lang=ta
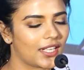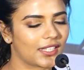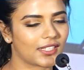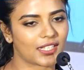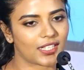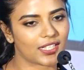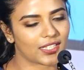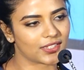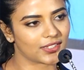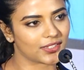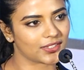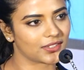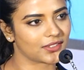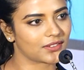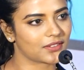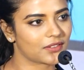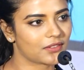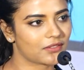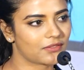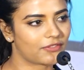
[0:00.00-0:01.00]
என்னால் அது
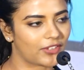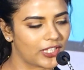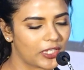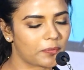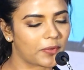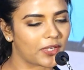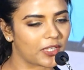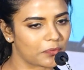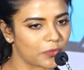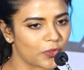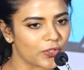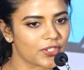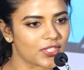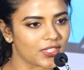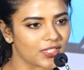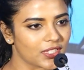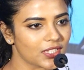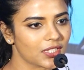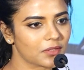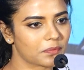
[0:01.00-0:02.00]
ஃபீல் பண்ண
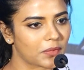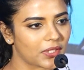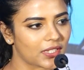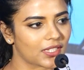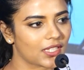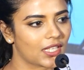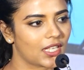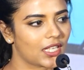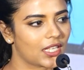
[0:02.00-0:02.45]
முடிஞ்சது பட்